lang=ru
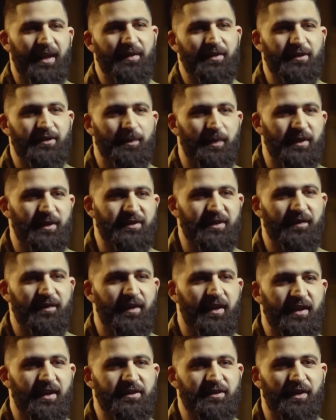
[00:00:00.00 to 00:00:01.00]
мне нравится
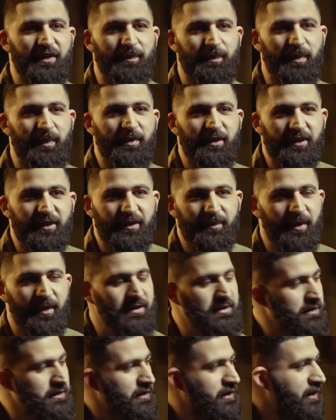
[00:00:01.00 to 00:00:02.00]
представлять свои поминки
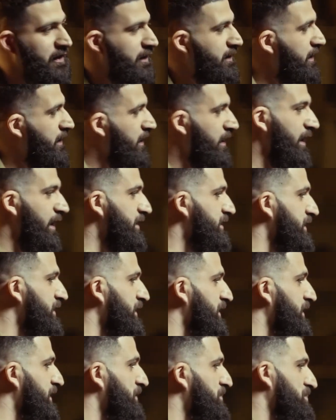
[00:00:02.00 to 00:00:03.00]
на Мальдивах. Это
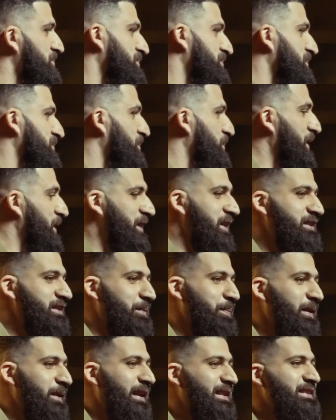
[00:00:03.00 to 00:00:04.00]
класс.
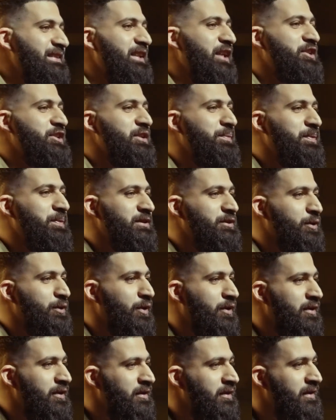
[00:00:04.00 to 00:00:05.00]
Прикиньте, белоснежный
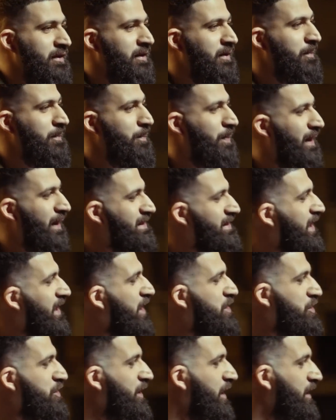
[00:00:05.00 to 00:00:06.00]
песок,
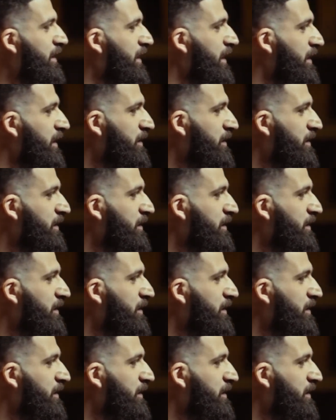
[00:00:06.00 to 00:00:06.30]
прозрачный